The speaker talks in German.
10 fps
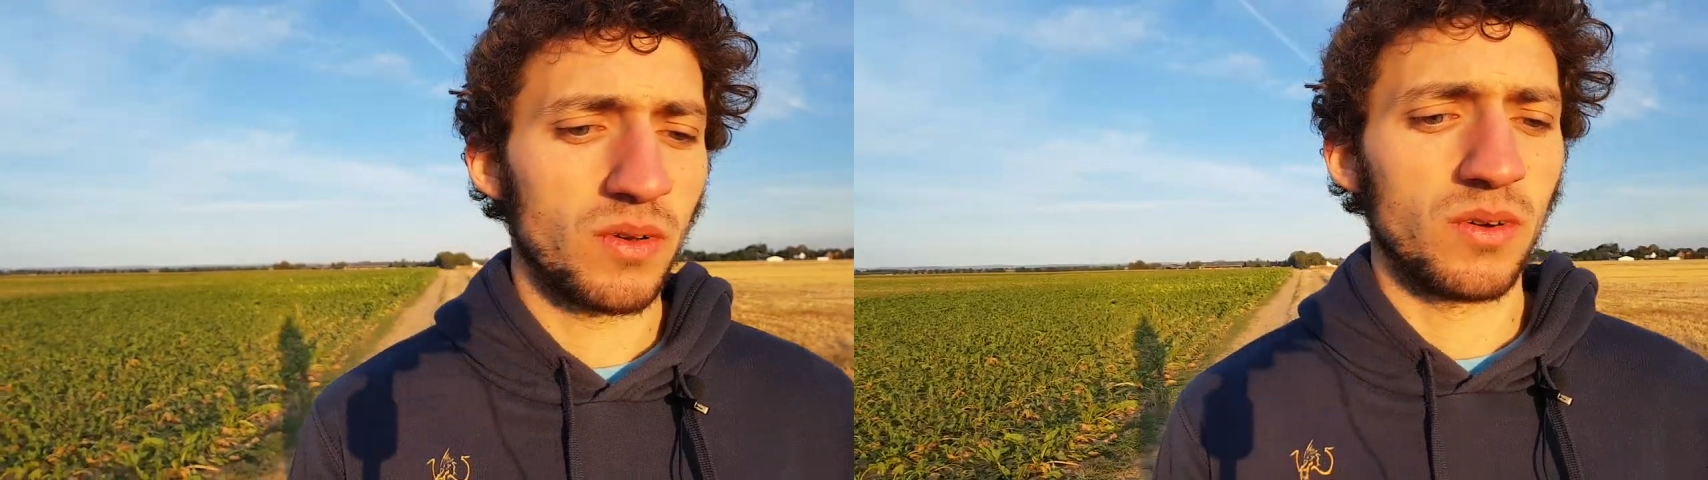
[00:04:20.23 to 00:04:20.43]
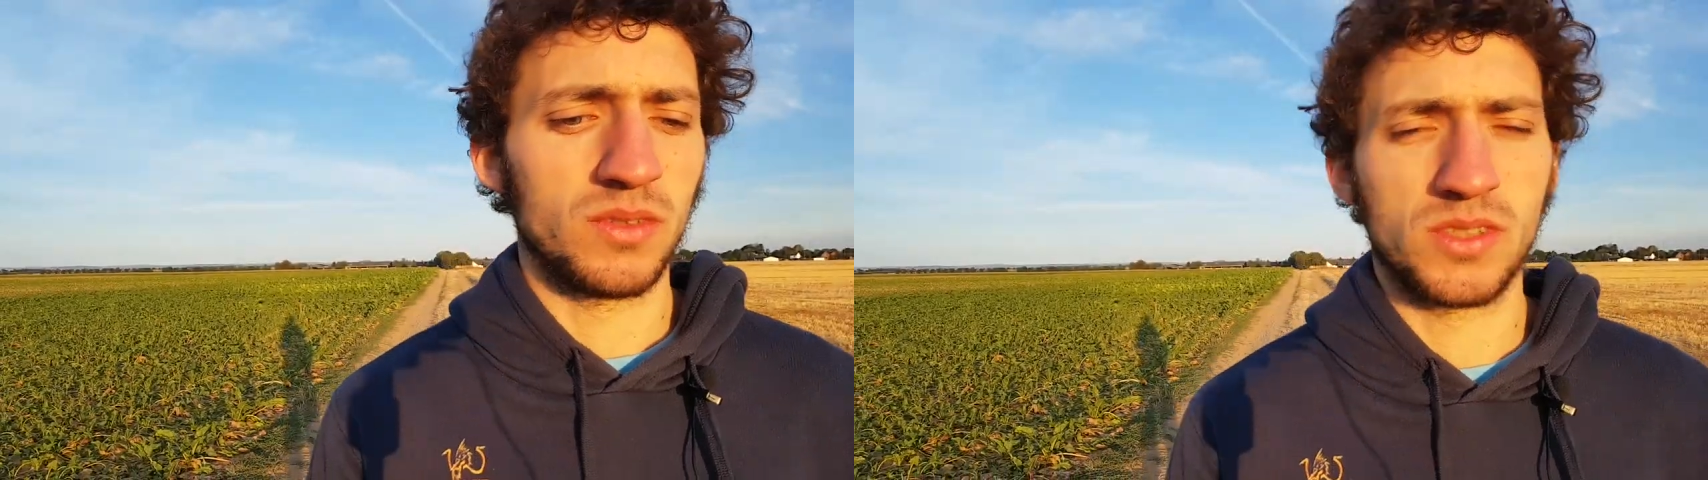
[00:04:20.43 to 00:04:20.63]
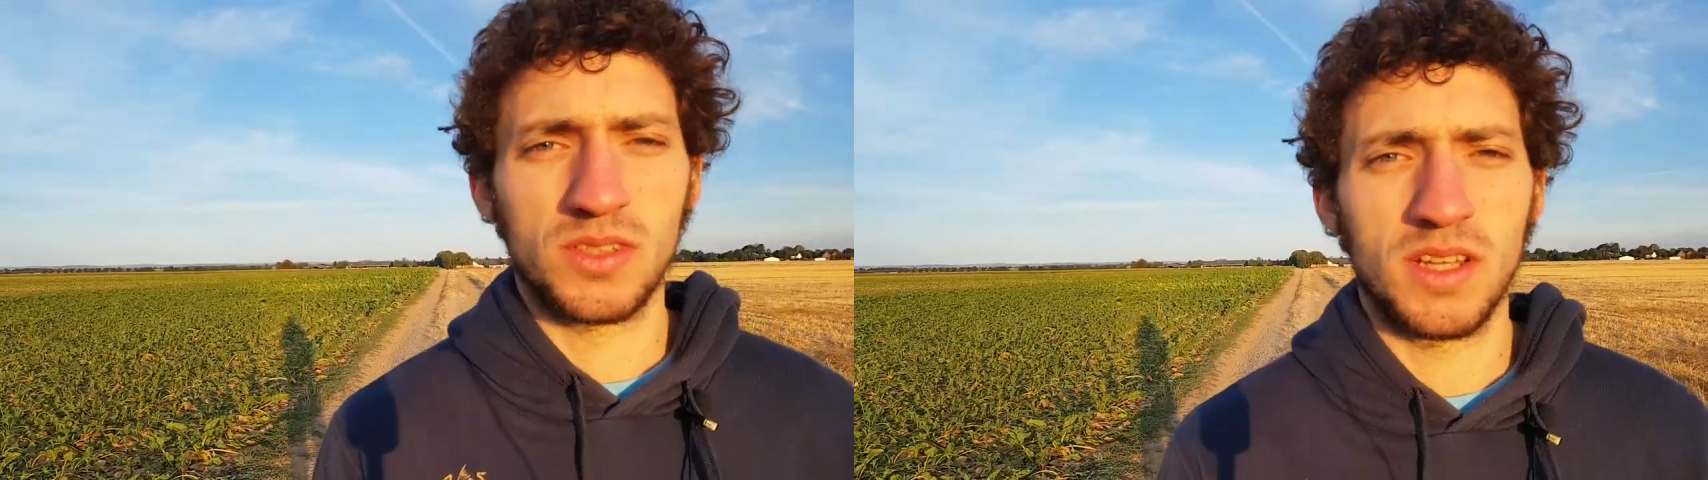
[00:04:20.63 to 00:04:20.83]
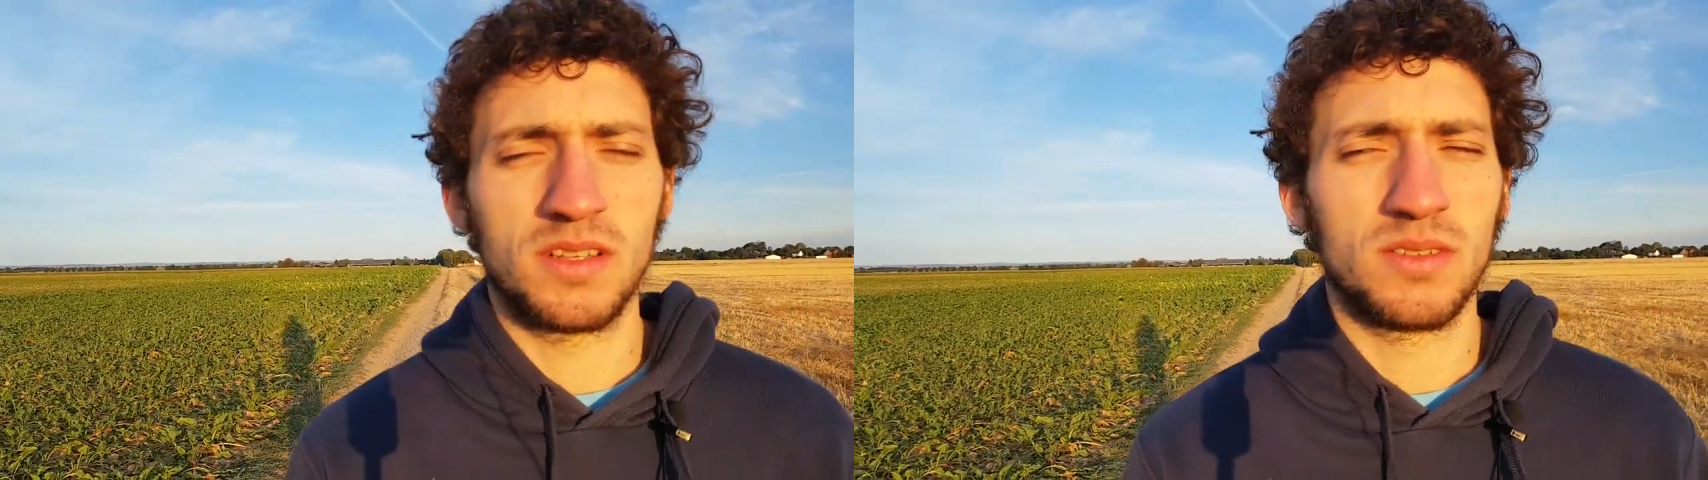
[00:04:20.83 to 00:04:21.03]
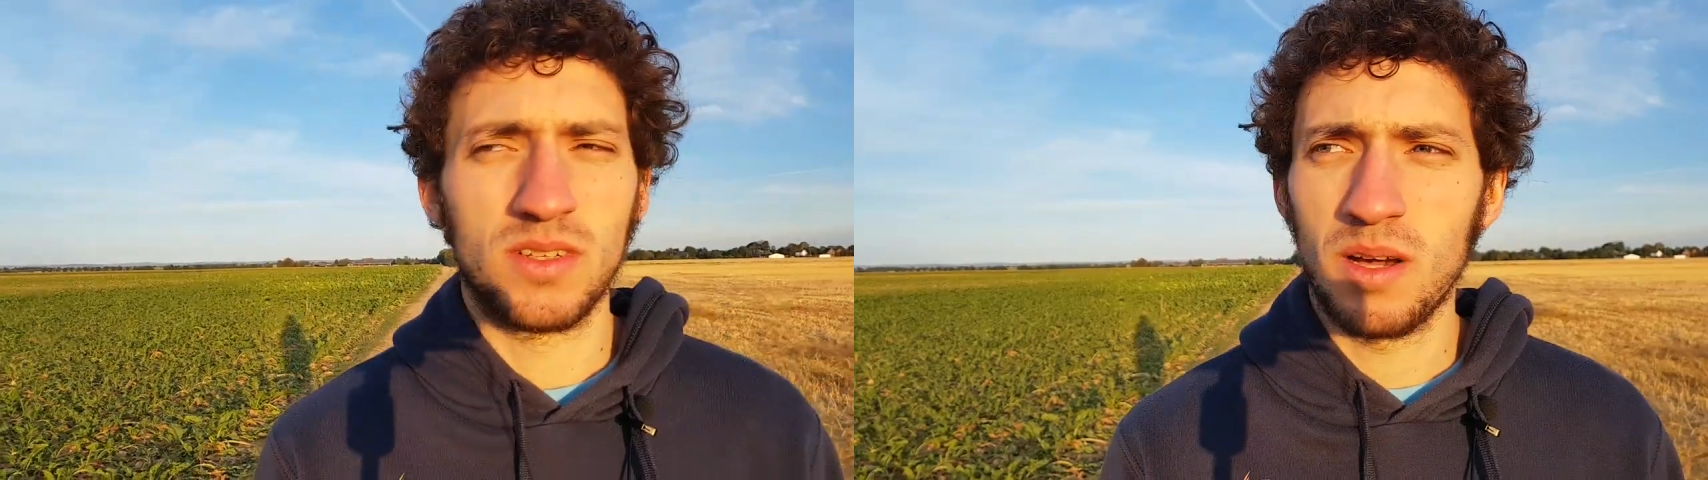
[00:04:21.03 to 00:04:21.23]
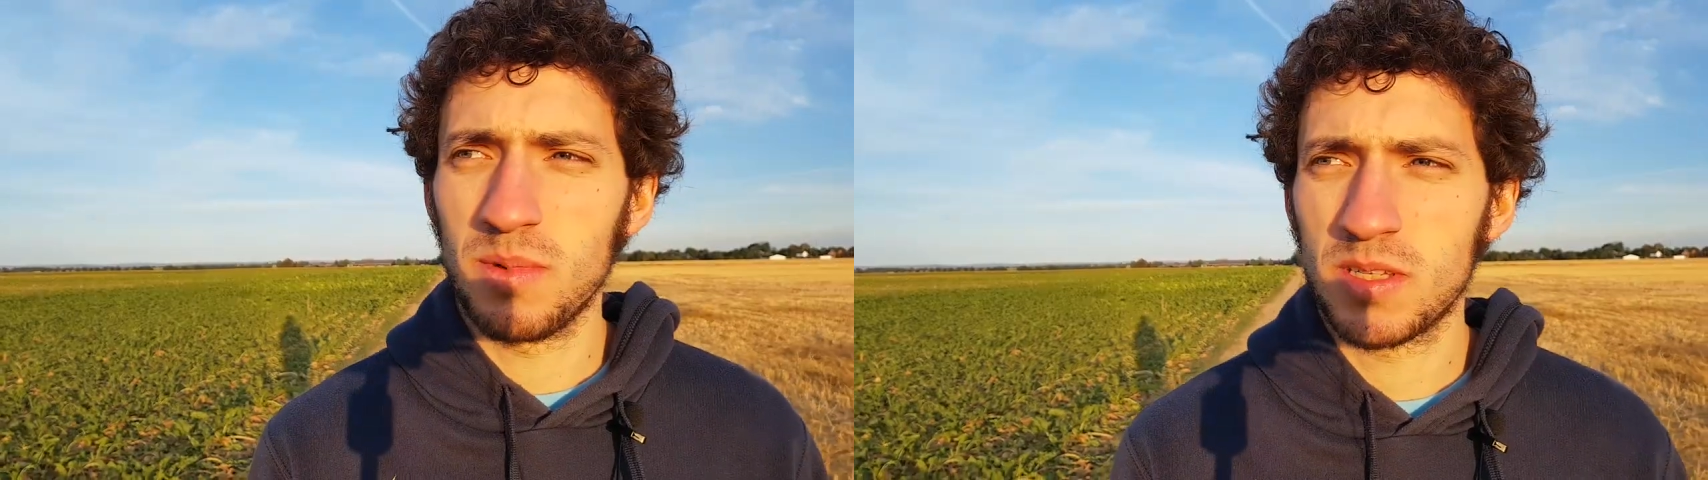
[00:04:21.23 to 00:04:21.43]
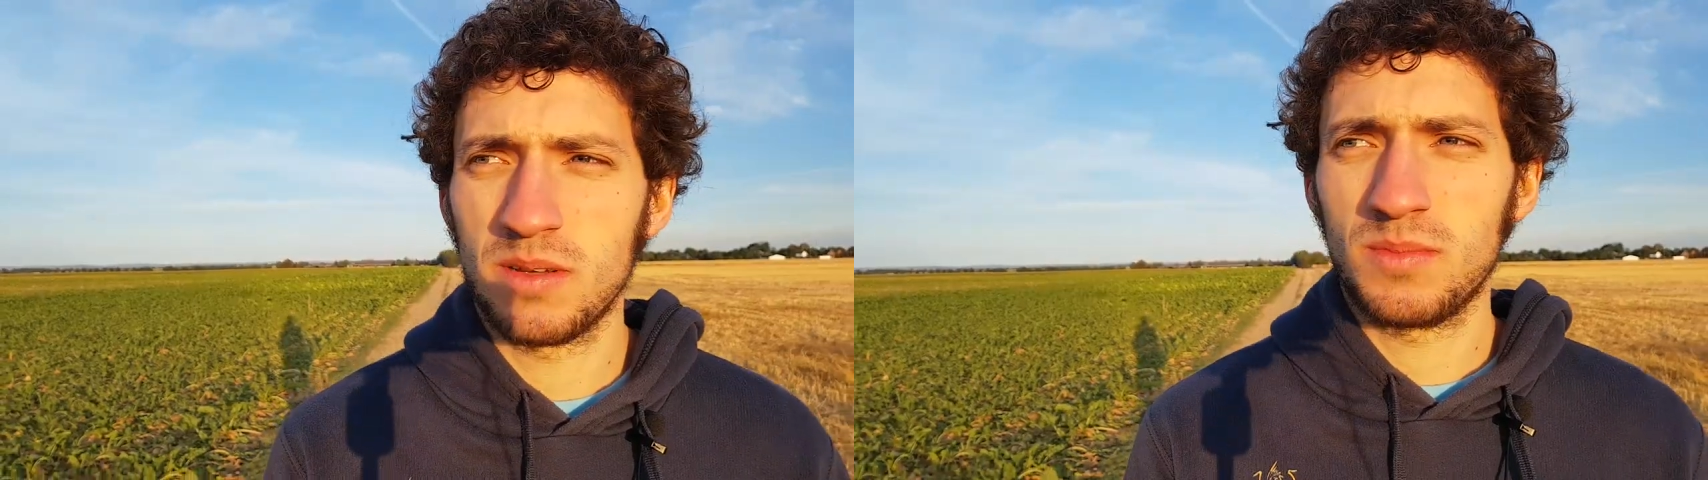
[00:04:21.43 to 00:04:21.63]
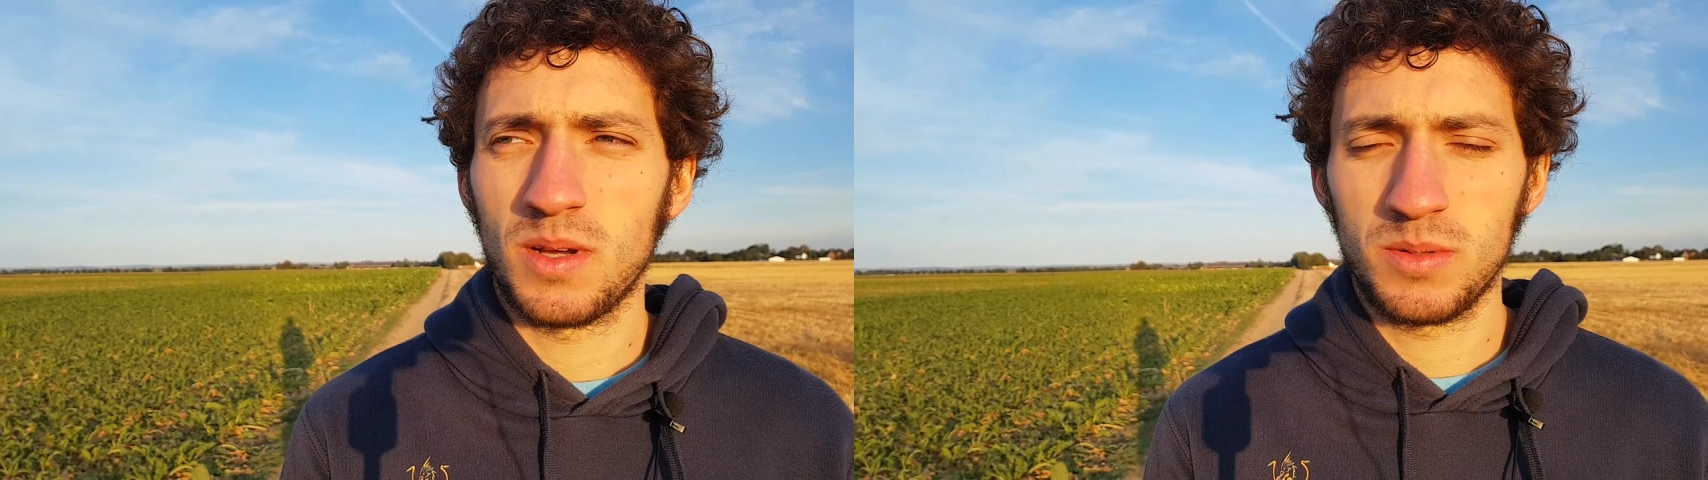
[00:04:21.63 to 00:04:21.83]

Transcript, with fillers: Und, und damals habe hab